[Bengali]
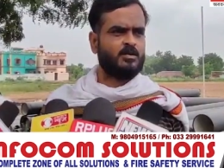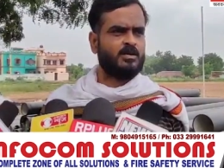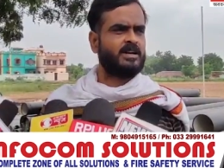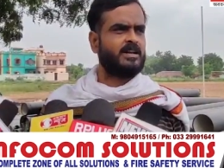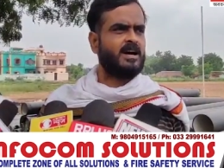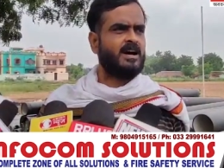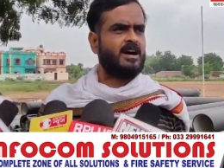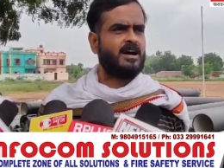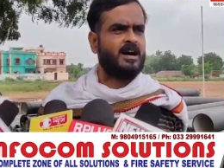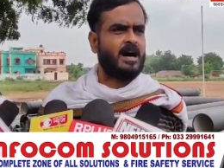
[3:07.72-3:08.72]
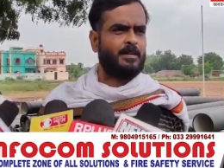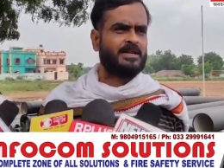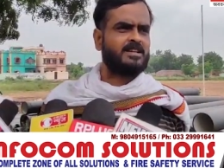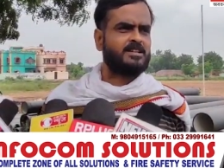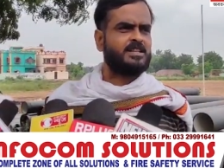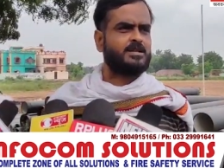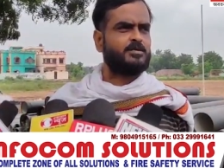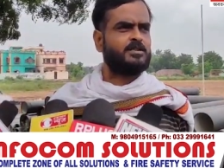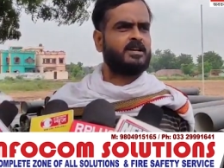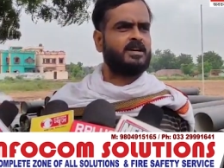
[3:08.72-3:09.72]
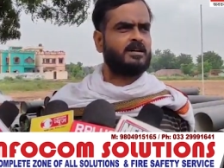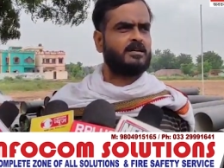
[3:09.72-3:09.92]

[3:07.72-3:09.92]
দেখুন এটা আমাদের নিজেদের মধ্যে